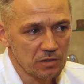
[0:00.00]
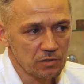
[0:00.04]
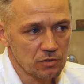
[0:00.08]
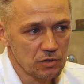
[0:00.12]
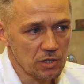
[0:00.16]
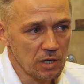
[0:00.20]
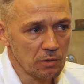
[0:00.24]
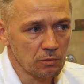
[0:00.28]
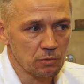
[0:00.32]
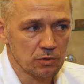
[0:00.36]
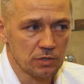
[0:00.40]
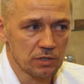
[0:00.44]

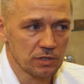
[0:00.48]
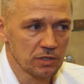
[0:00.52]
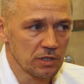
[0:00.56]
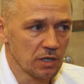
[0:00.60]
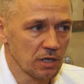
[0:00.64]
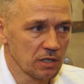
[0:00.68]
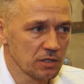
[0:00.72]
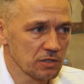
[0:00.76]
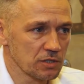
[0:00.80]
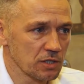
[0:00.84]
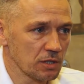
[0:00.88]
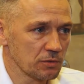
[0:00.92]
Działo się,
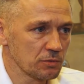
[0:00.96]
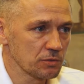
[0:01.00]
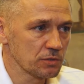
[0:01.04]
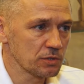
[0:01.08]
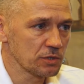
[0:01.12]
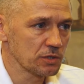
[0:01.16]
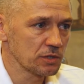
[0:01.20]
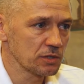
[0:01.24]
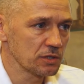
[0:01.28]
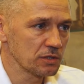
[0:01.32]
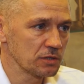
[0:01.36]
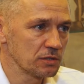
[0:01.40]
tak, działo
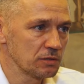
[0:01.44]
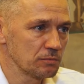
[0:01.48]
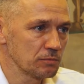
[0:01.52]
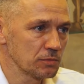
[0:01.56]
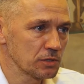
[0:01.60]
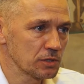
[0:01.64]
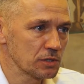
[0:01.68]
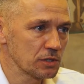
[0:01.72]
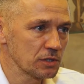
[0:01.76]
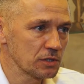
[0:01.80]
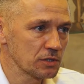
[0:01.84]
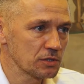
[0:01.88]
się i
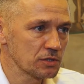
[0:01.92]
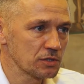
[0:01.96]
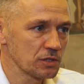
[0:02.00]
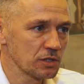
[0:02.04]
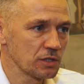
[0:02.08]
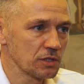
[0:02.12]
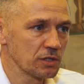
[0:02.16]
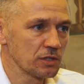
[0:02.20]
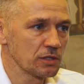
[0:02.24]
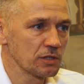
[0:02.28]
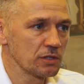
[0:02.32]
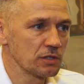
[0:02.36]
myślę,
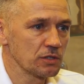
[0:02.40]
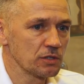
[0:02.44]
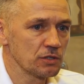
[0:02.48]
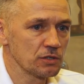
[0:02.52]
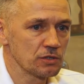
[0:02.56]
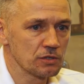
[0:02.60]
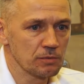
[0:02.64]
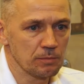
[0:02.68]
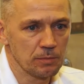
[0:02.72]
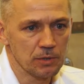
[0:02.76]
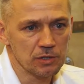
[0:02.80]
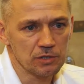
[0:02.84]
że, i
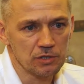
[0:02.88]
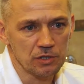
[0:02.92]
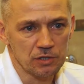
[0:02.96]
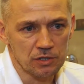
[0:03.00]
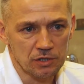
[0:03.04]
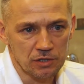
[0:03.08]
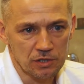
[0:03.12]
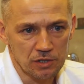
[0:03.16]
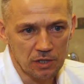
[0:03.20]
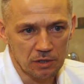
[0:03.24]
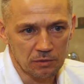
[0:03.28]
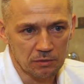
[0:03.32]
że będzie
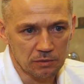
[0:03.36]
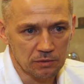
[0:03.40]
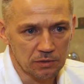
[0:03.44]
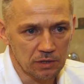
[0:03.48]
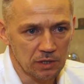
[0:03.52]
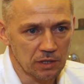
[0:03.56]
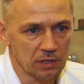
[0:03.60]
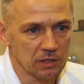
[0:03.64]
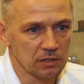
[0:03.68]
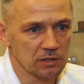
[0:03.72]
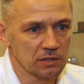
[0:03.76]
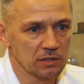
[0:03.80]
się działo.
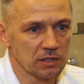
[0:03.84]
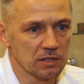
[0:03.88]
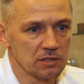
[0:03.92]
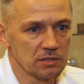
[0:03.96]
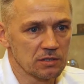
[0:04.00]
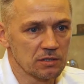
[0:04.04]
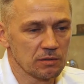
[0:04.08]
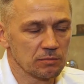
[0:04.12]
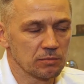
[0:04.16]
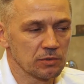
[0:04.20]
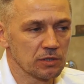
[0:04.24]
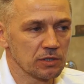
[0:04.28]
Tak? Ja
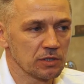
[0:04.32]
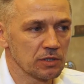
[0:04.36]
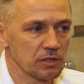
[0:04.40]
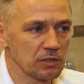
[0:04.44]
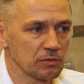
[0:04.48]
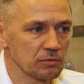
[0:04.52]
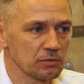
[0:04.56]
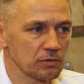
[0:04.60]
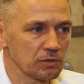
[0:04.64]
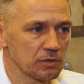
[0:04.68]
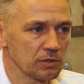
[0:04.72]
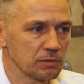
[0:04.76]
jestem
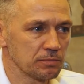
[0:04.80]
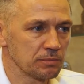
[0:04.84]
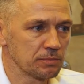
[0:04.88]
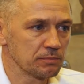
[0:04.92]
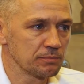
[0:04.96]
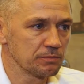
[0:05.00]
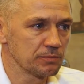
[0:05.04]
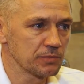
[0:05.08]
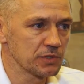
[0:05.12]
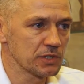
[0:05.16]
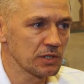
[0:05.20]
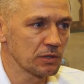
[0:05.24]
trenerem, który
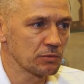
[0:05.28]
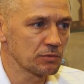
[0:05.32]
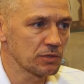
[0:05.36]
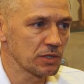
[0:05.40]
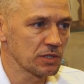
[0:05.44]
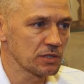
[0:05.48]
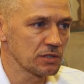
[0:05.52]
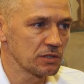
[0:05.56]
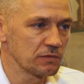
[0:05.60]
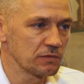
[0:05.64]
cały czas